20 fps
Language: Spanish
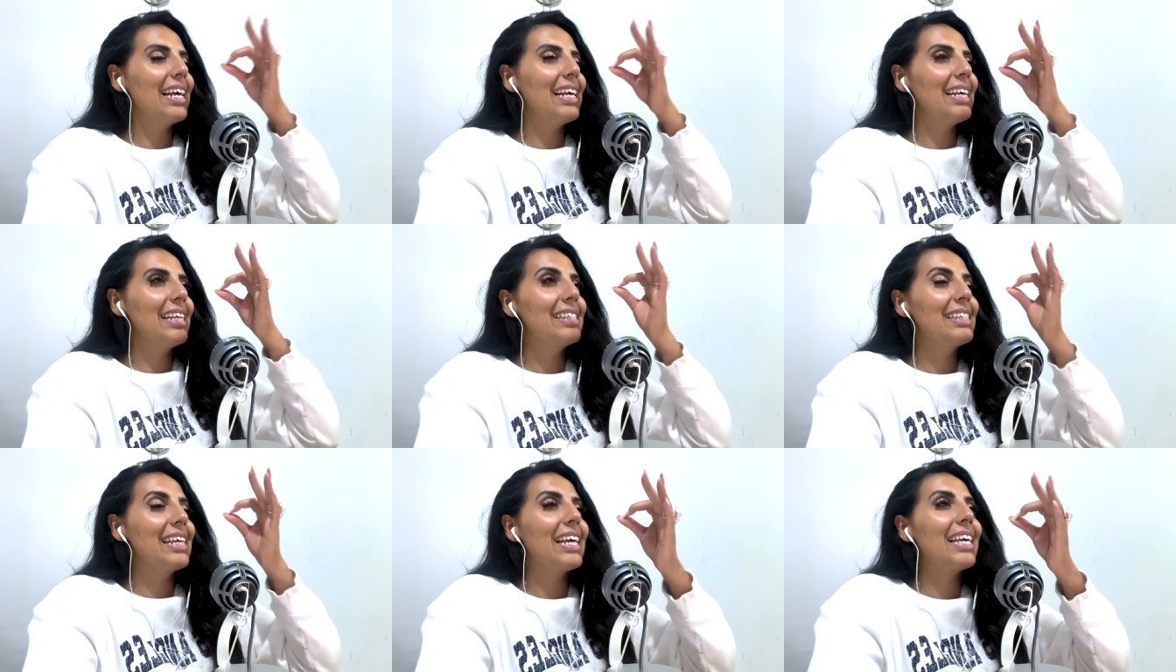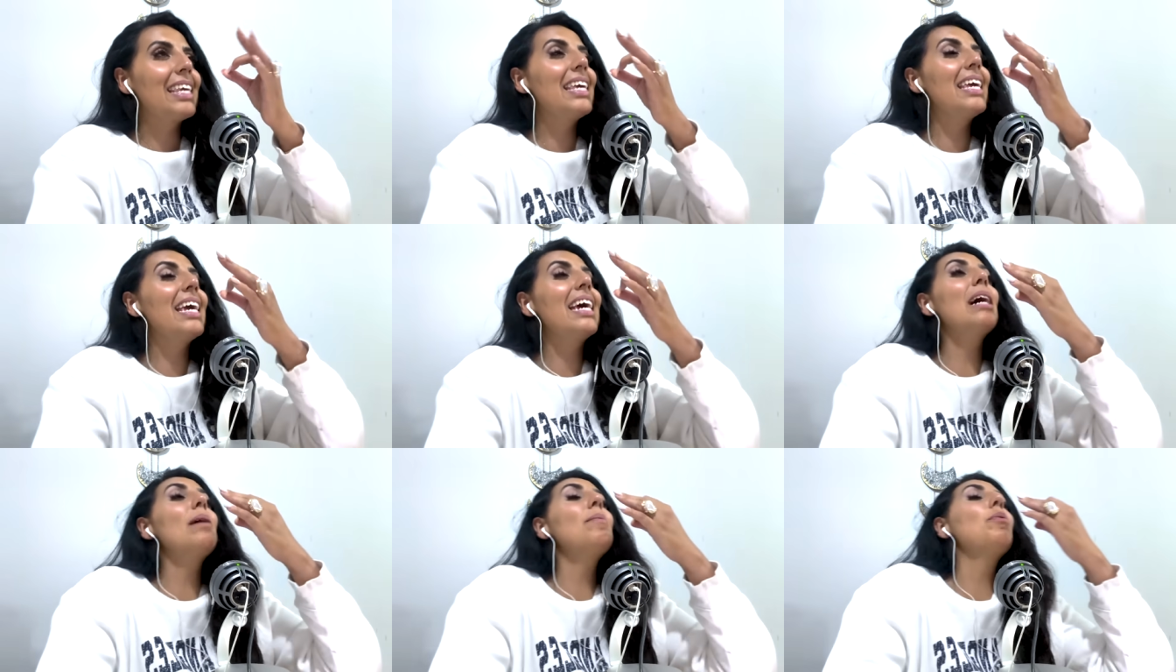se
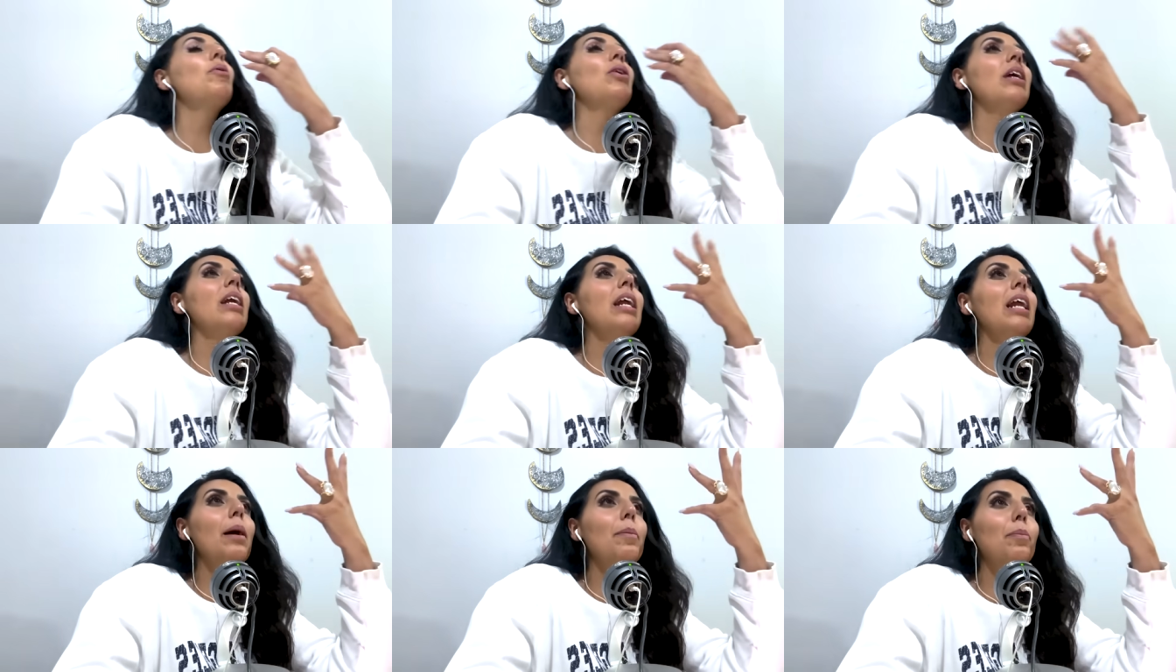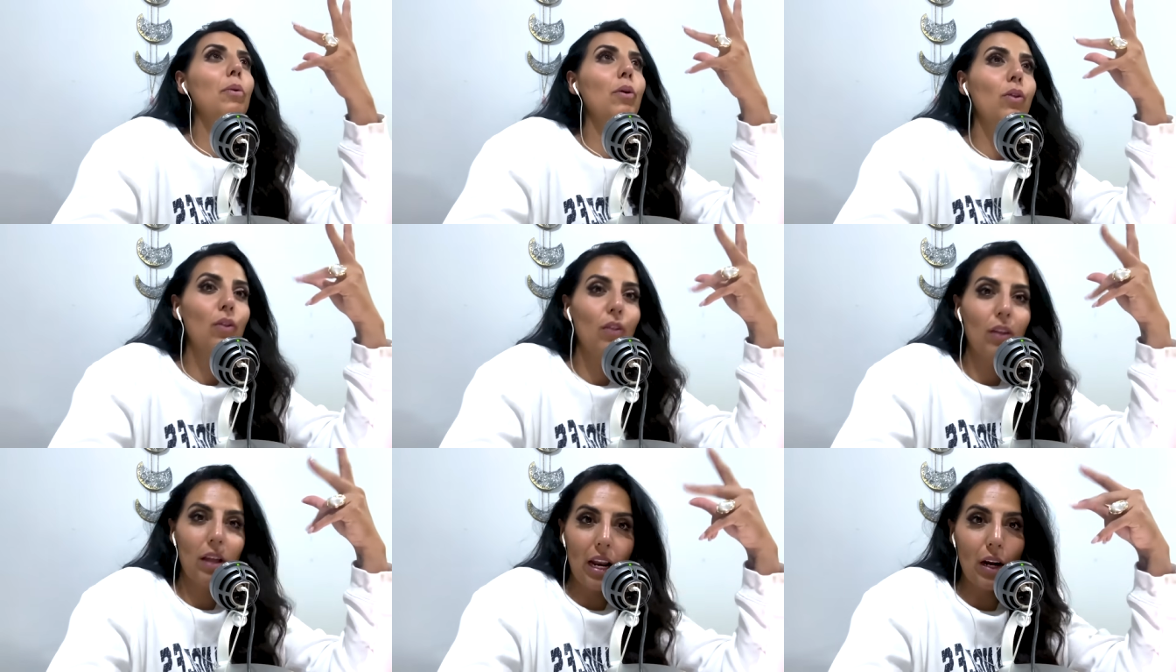quiera poner el
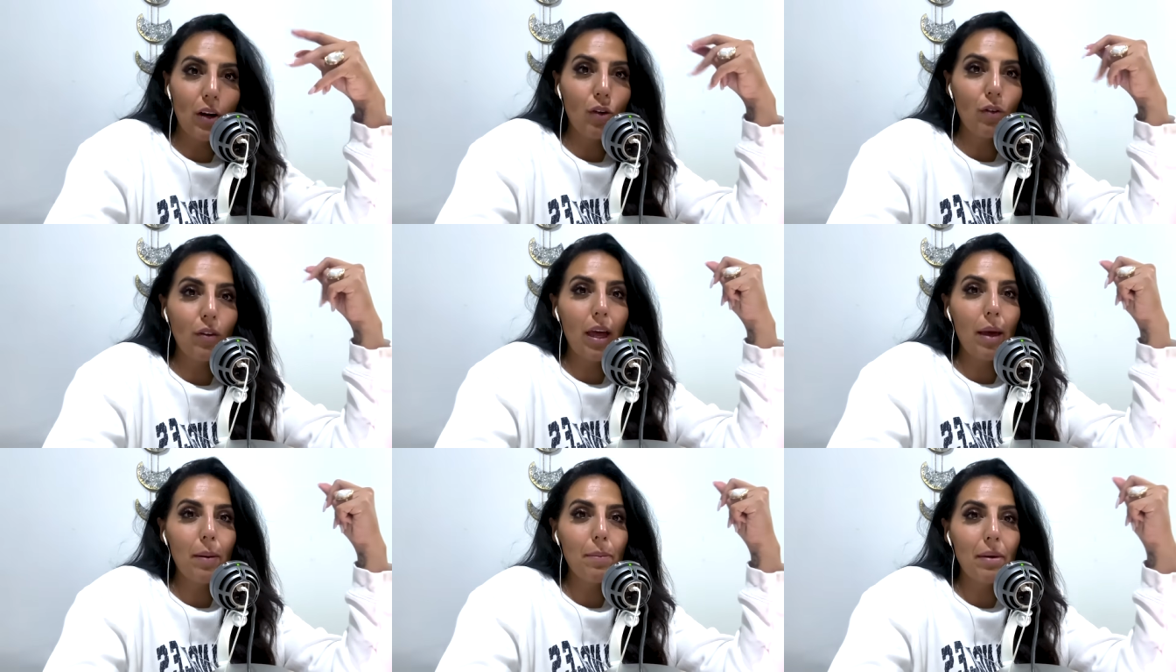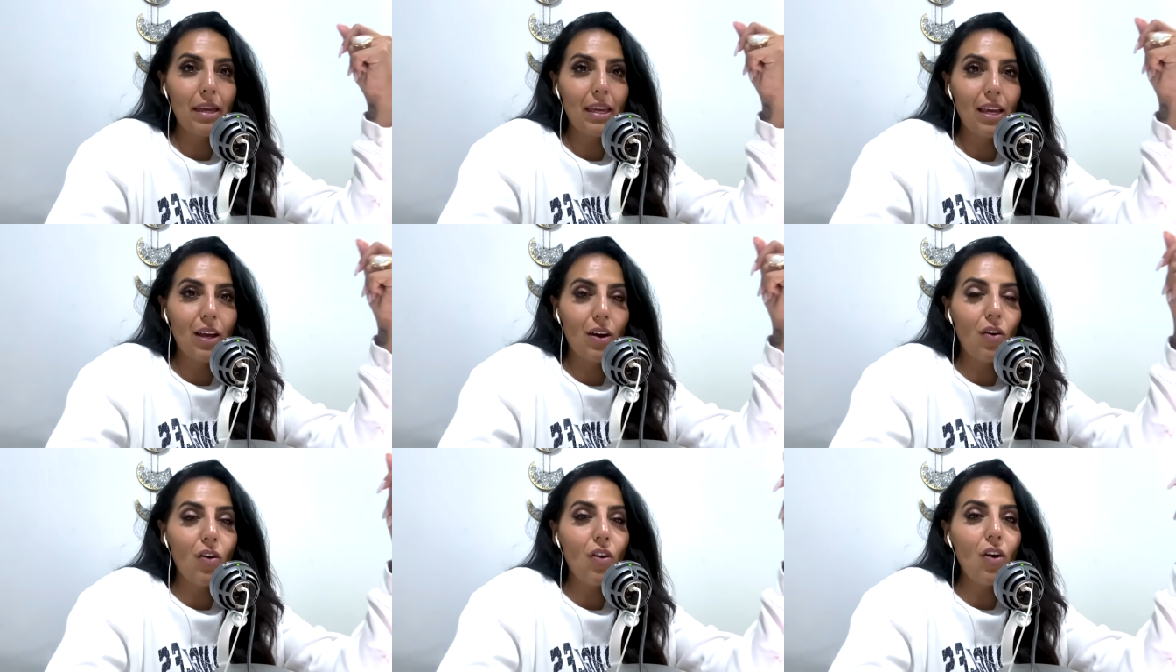apodo de la novia de
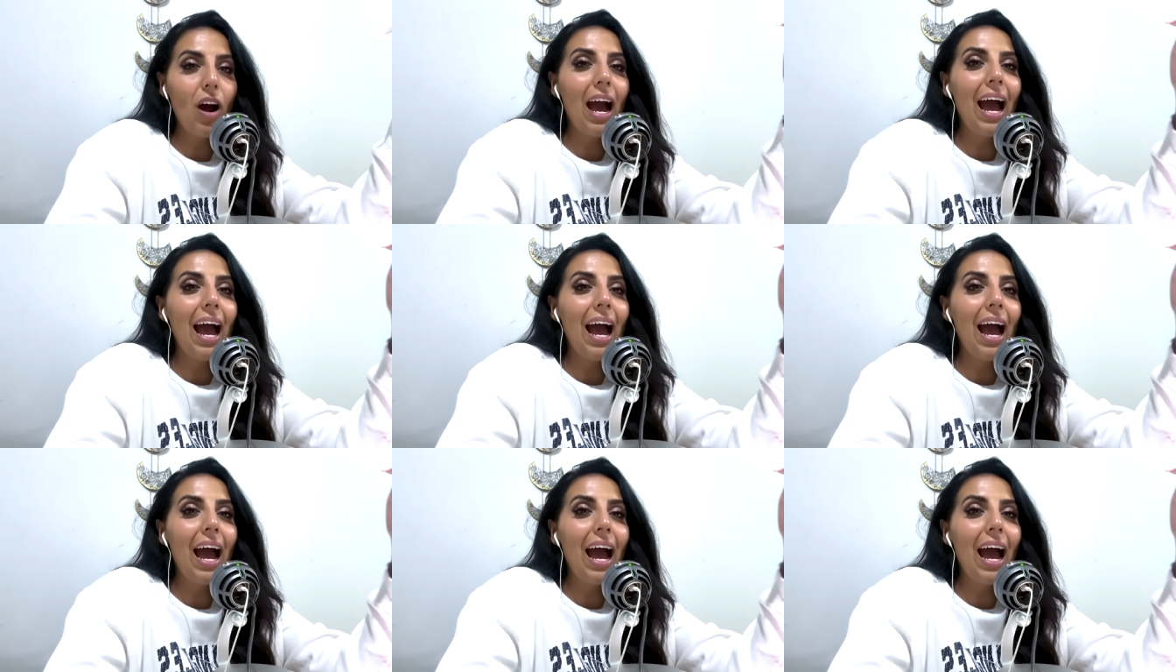México,